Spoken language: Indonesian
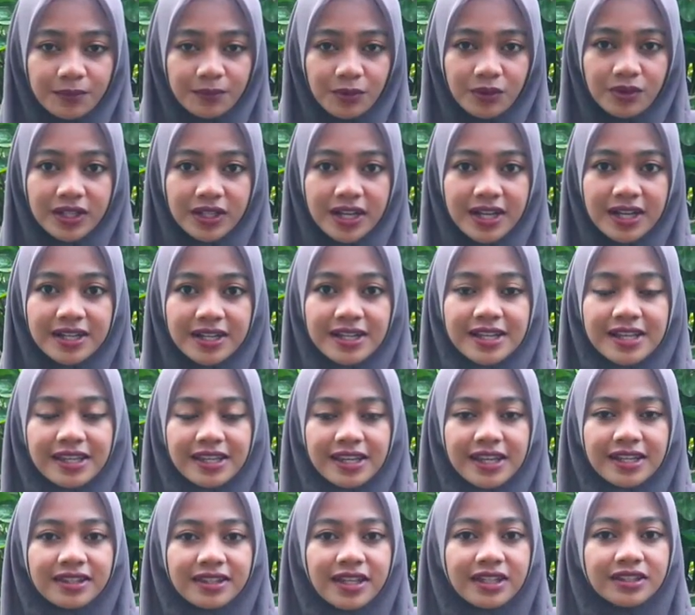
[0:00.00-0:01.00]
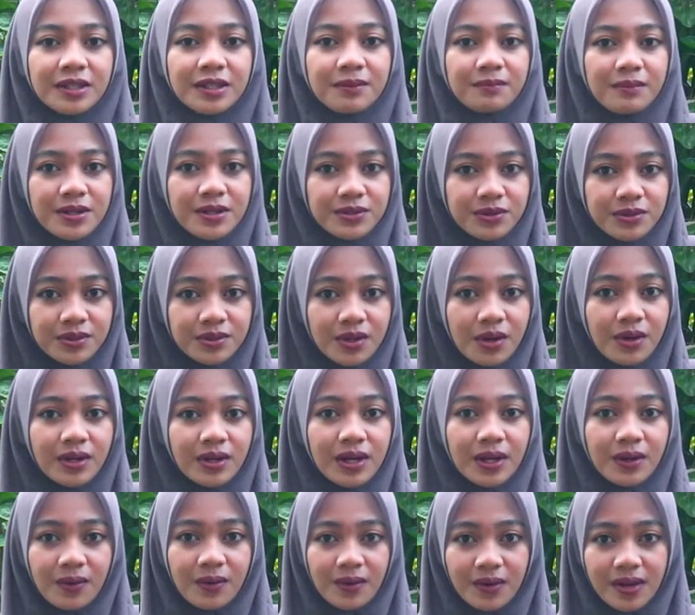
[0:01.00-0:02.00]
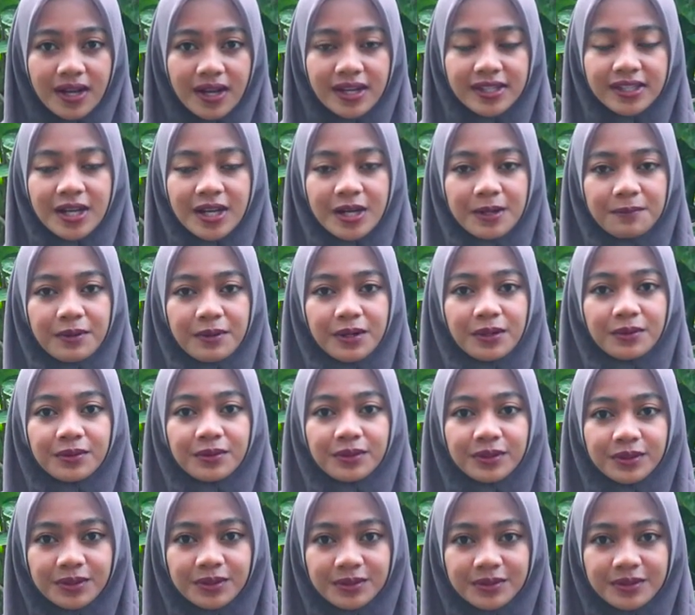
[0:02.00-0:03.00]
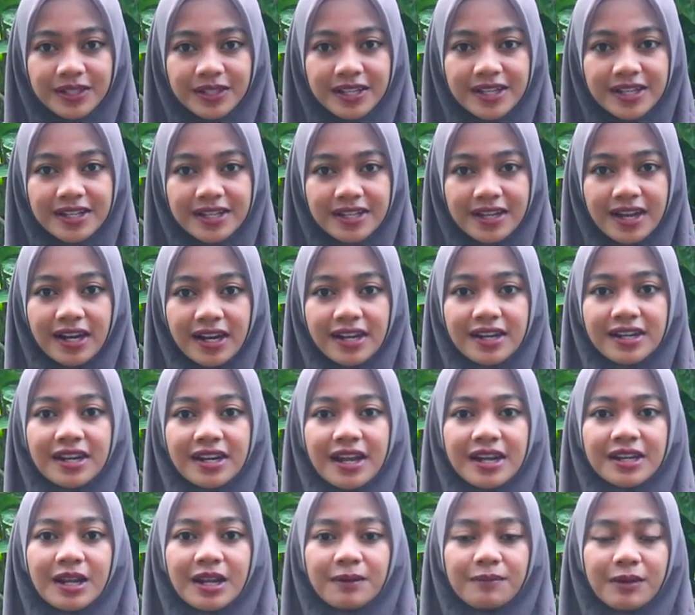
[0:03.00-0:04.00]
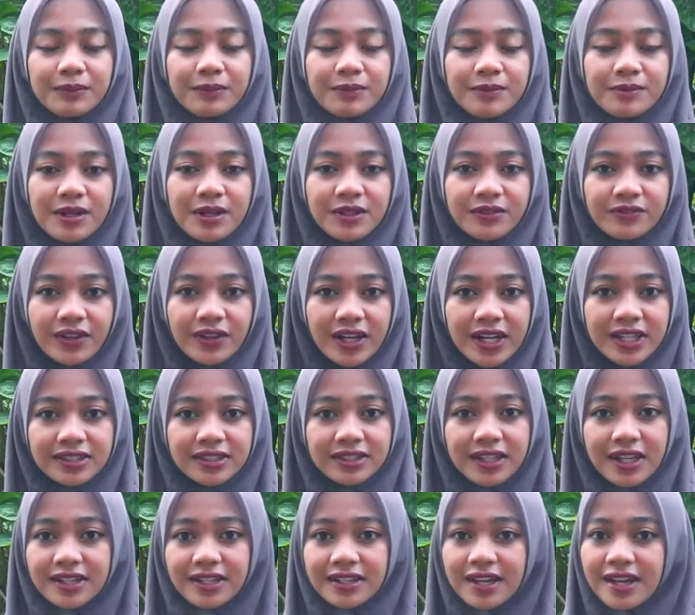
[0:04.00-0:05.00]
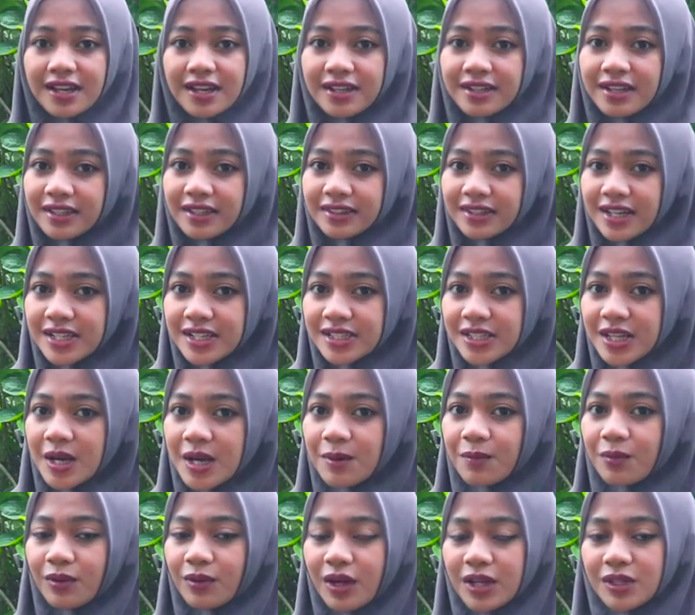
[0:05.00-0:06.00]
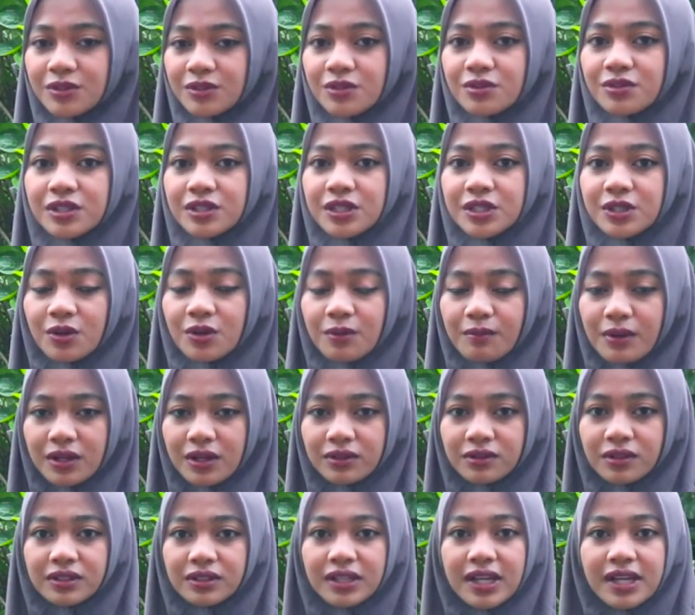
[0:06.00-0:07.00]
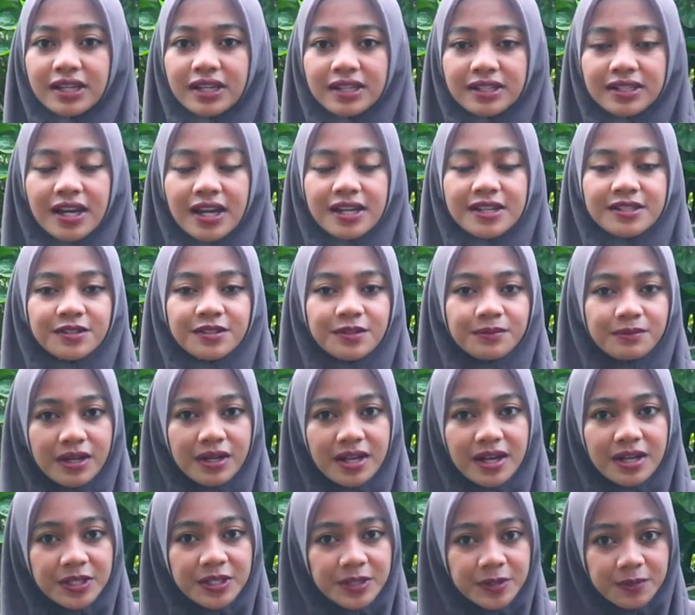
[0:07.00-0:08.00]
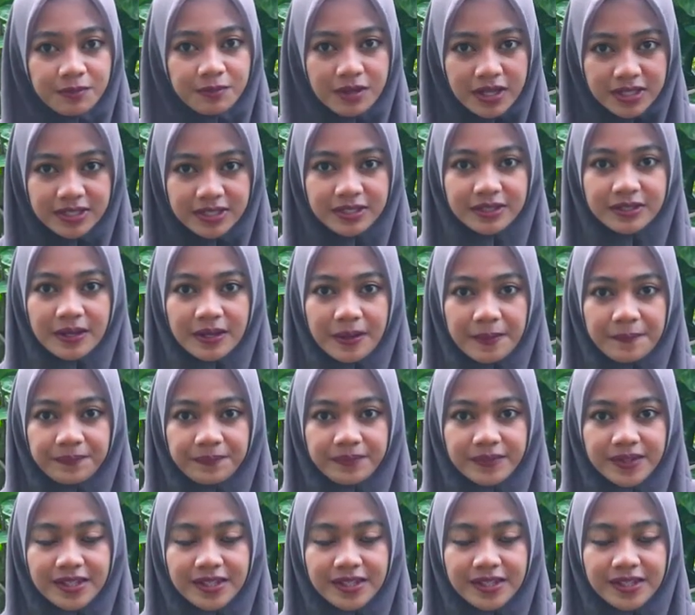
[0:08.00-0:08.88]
semoga kita termasuk orang-orang yang beruntung karena dapat memanfaatkan datangnya bulan suci Ramadan dengan sebaik-baiknya.